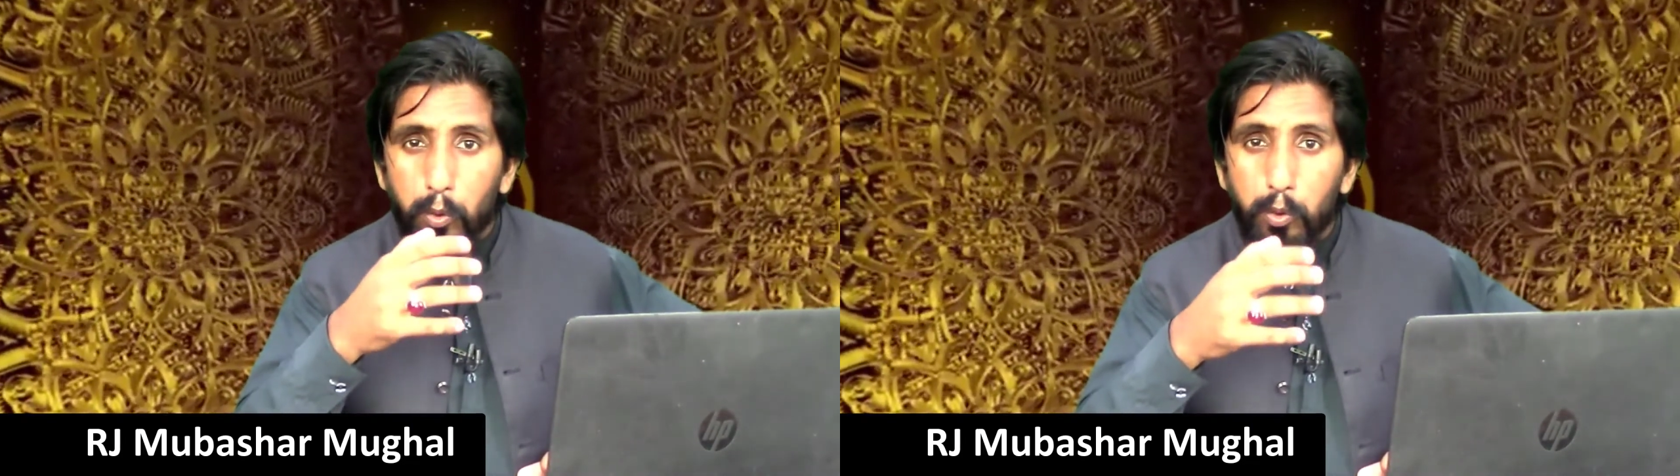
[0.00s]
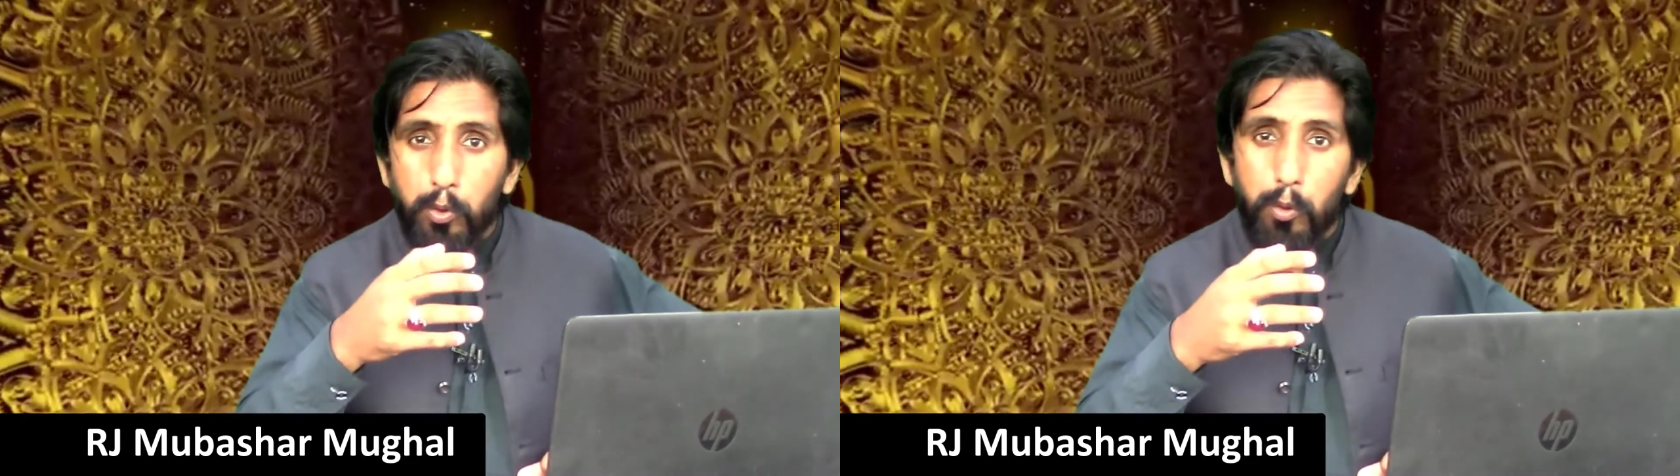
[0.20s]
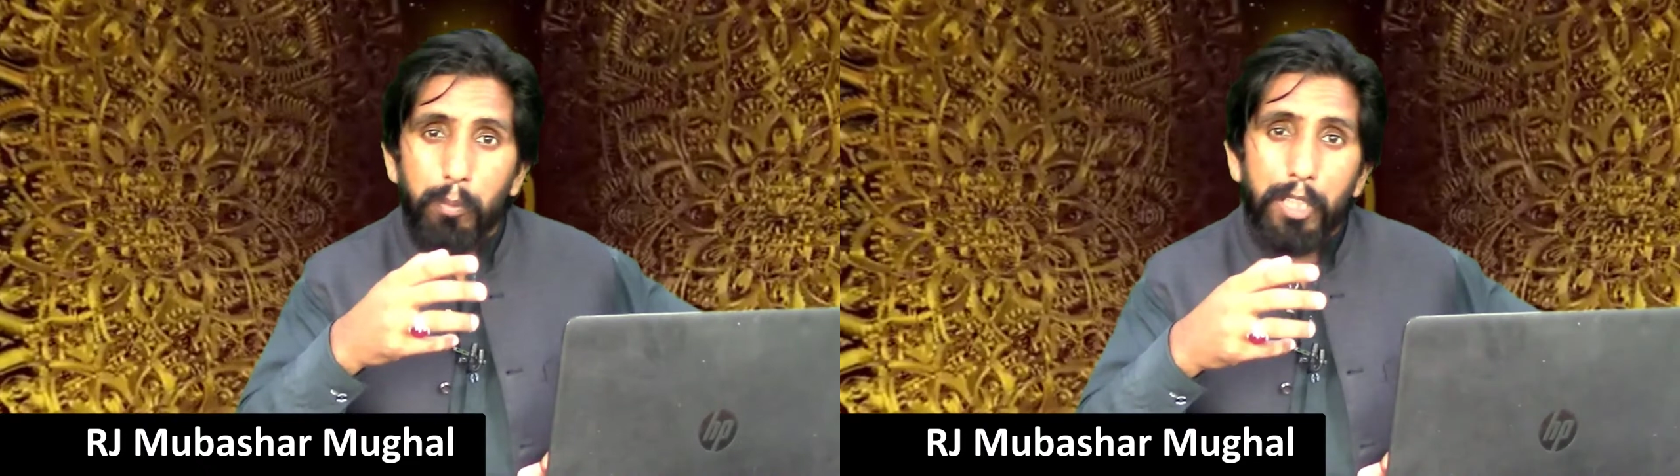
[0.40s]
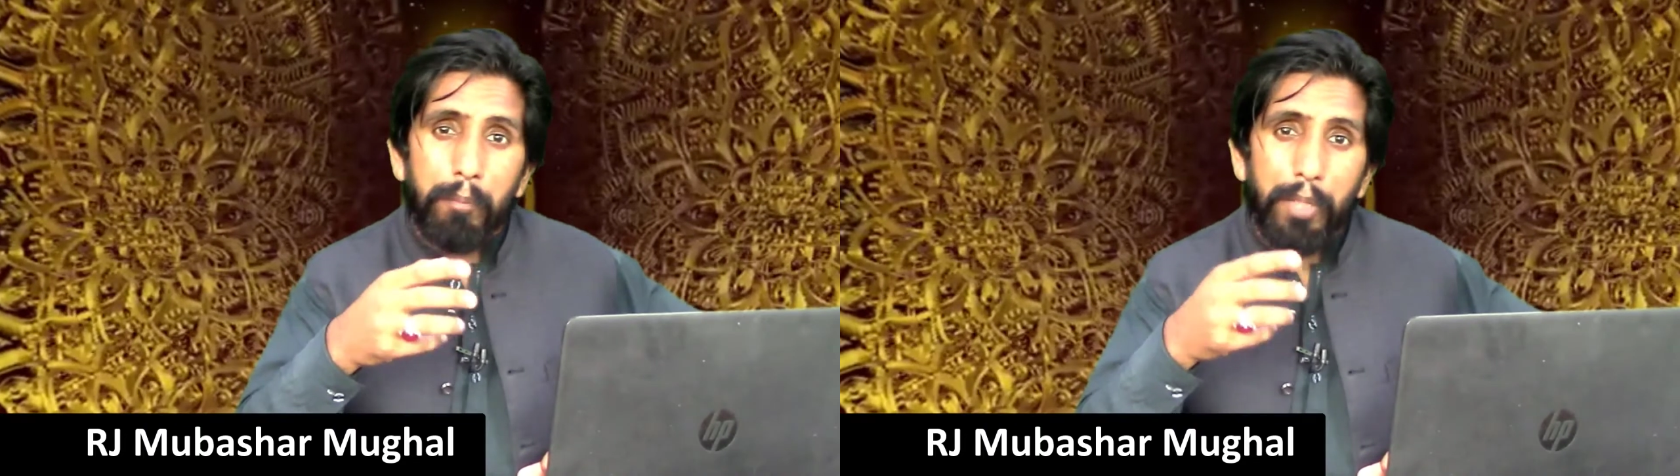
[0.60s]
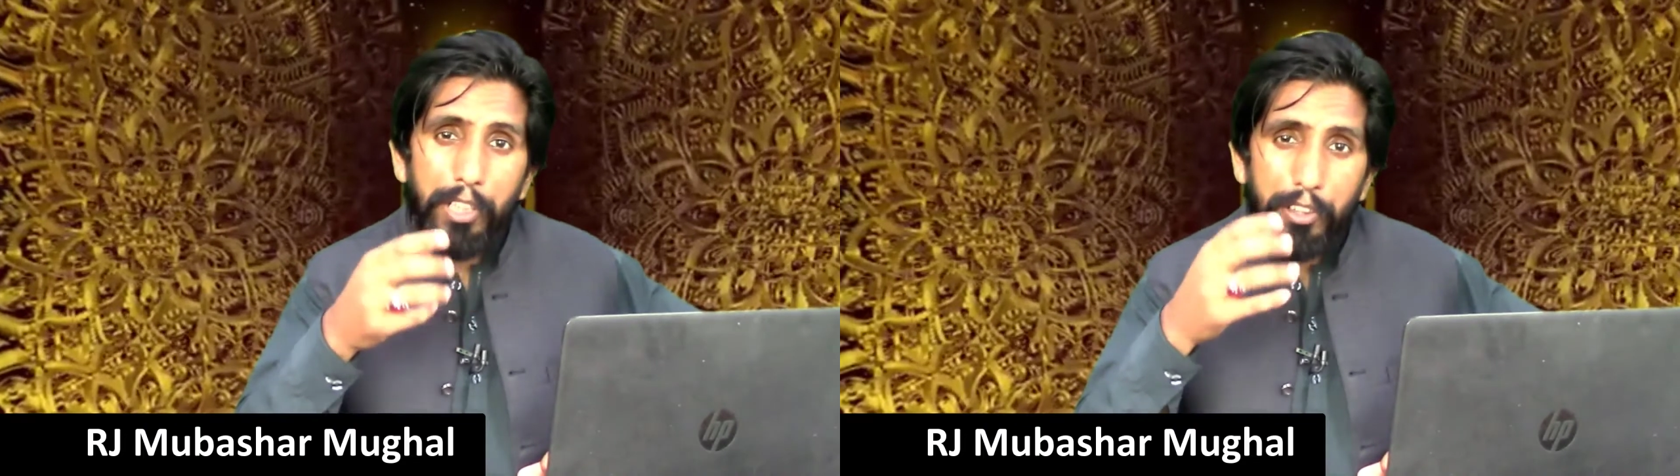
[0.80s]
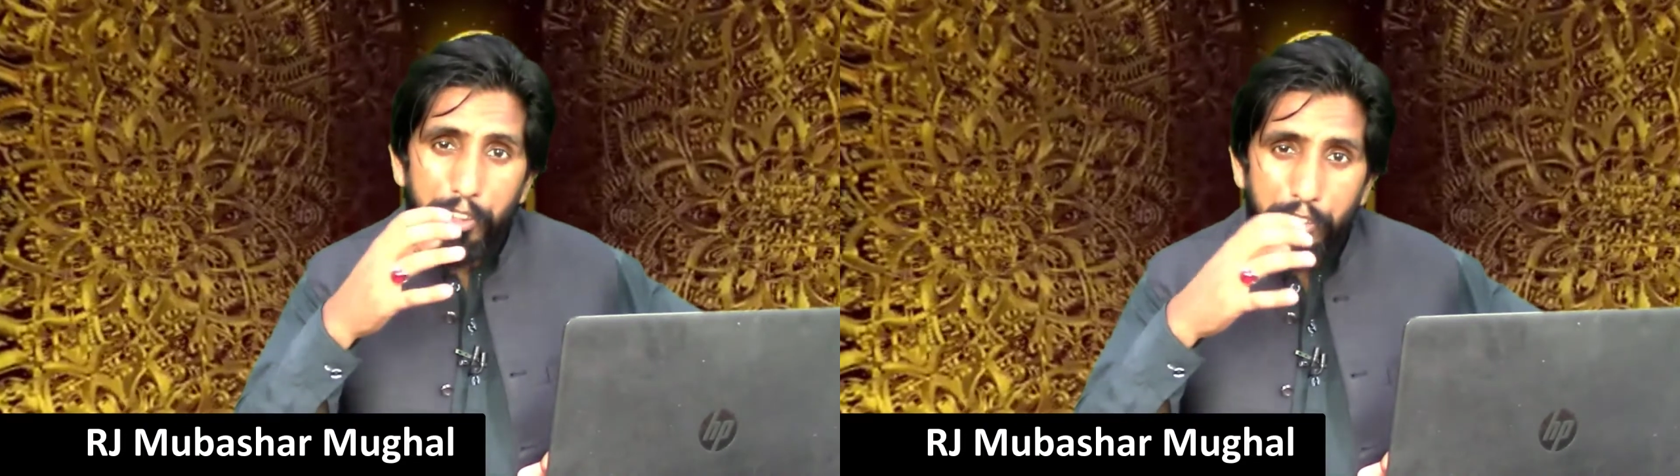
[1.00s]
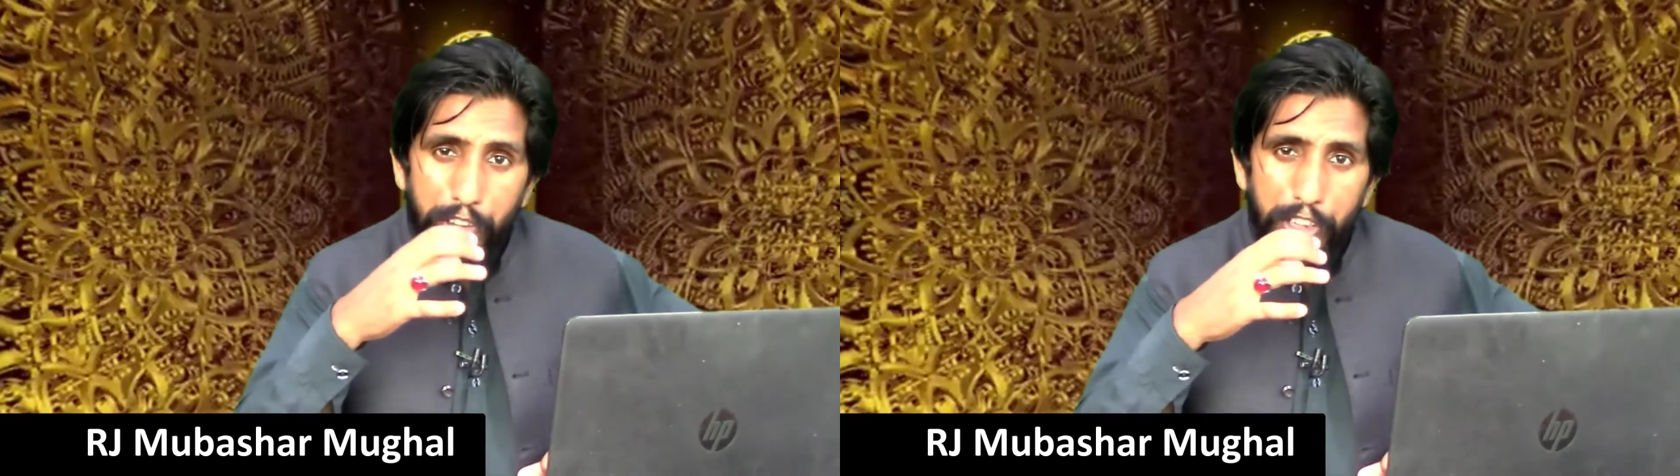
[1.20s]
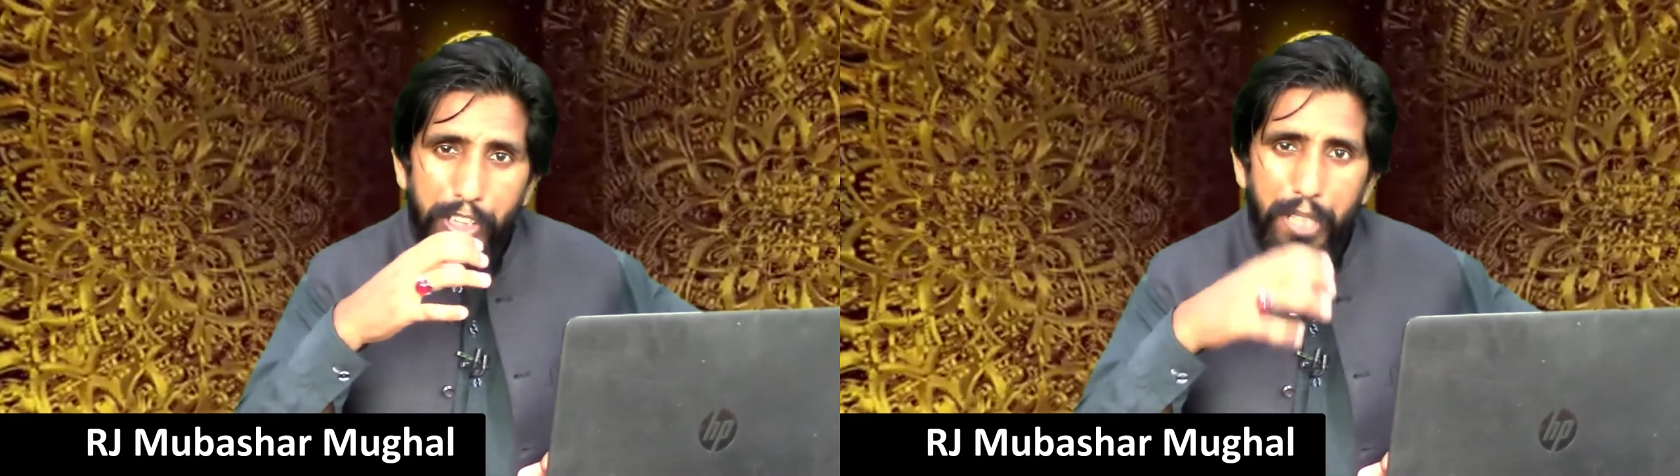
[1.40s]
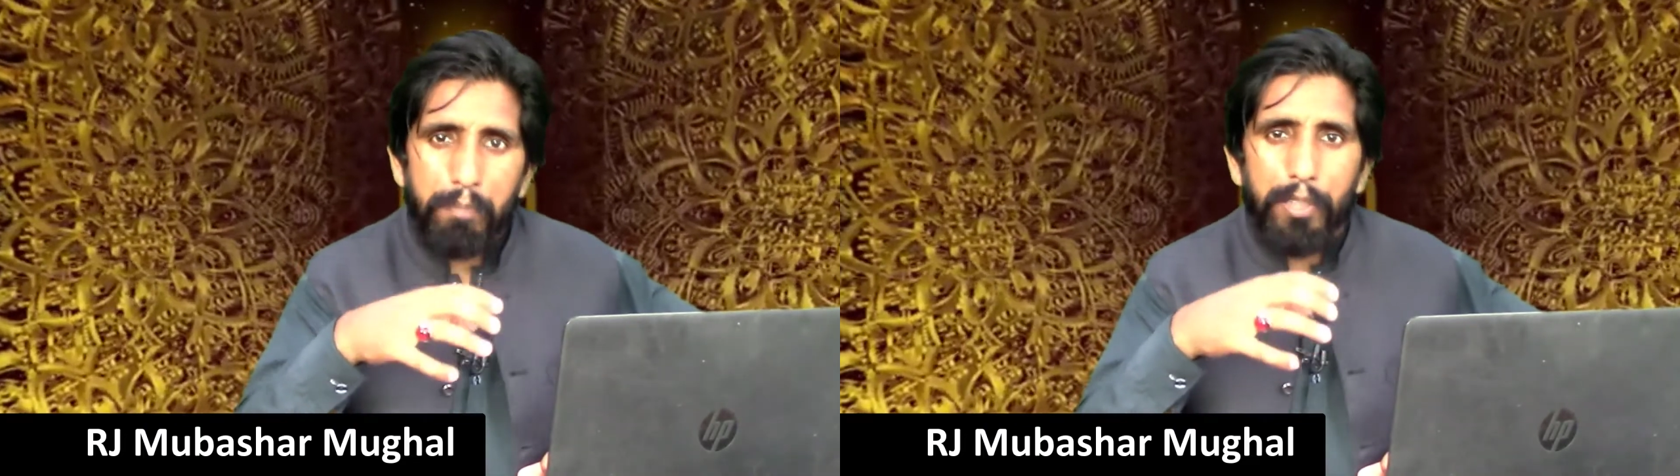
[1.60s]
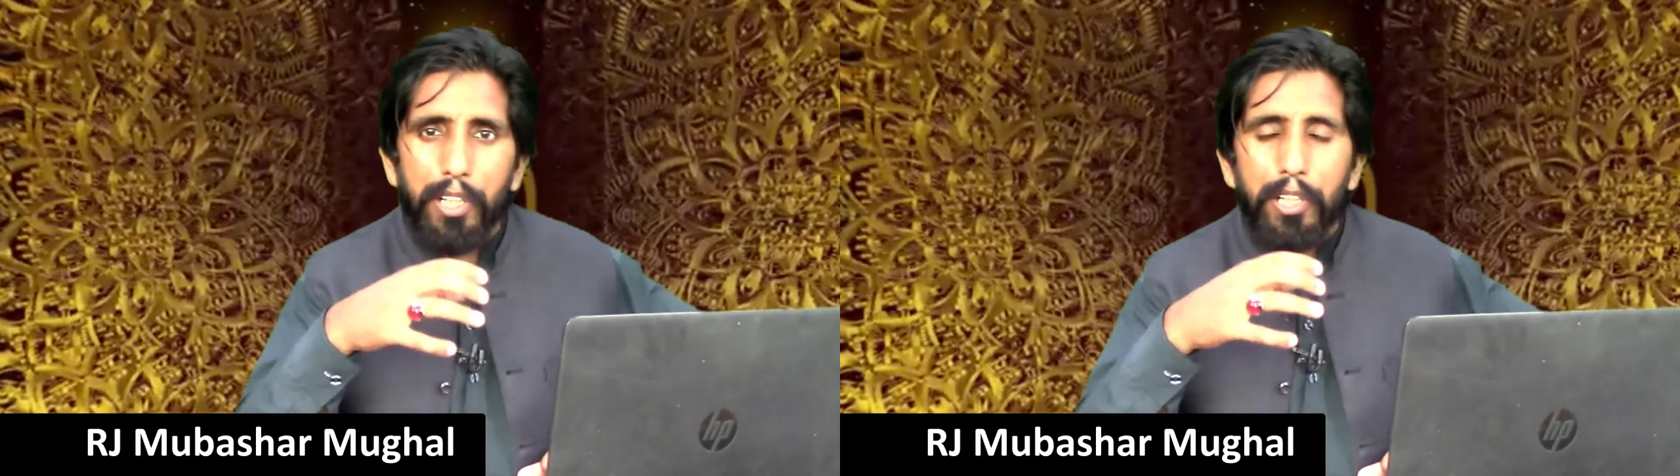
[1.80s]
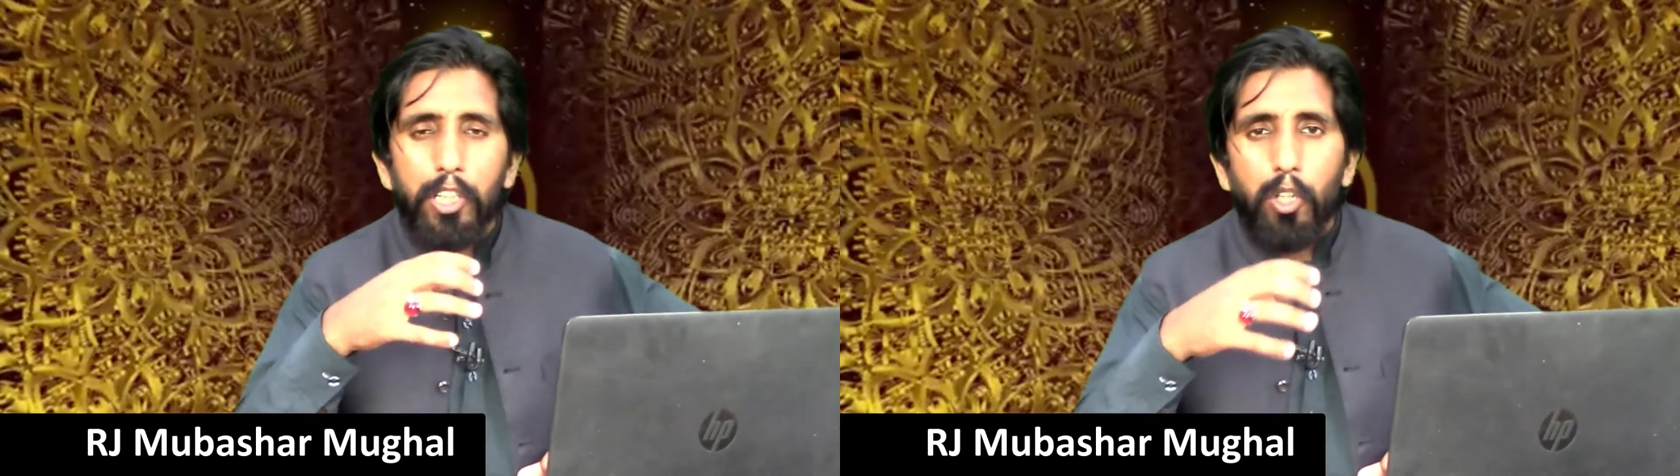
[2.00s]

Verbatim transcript: उस जुमले में कितनी डेप्थ है